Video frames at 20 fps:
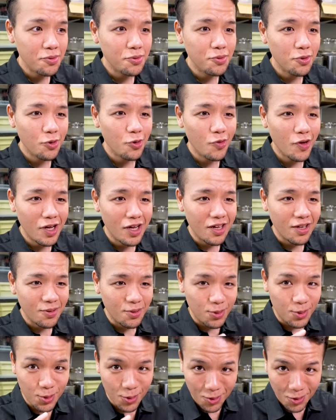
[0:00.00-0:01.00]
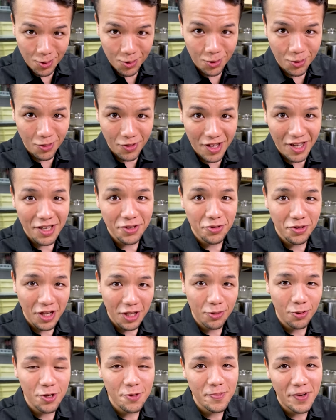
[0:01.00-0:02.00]
ほどはドロドロ系のね、
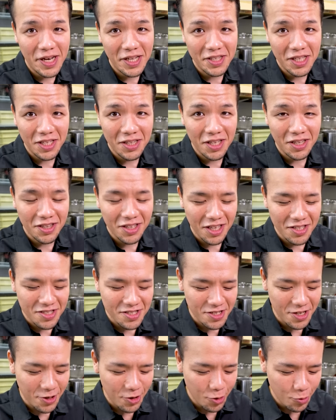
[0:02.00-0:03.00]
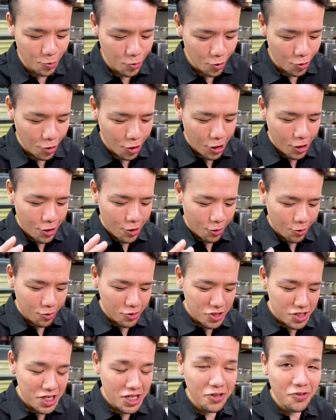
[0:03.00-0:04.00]
鶏白湯だったんですけれども、
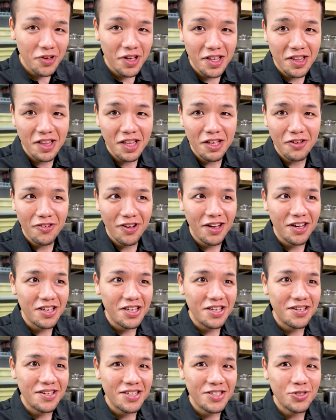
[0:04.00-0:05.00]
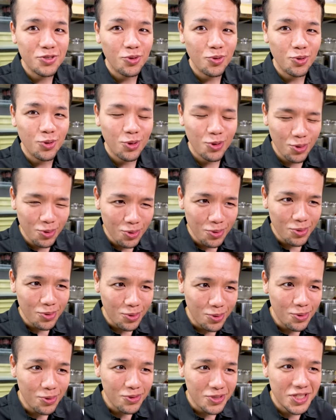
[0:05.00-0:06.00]
こちらの限定は一応
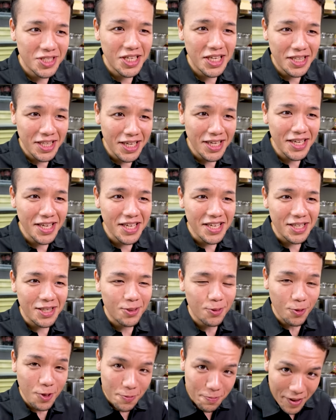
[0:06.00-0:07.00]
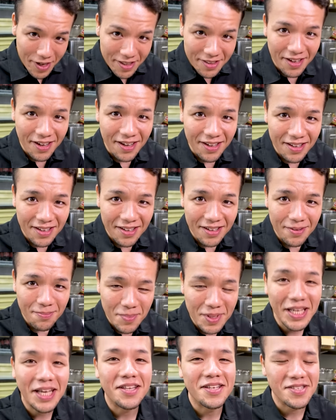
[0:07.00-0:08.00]
ドロドロしてない鶏白湯
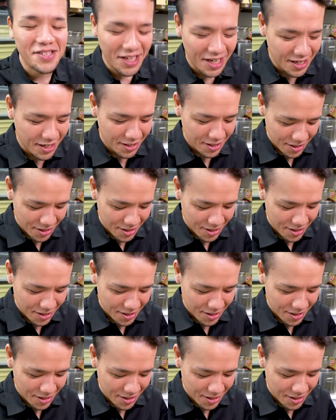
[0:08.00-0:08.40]
みたいですが、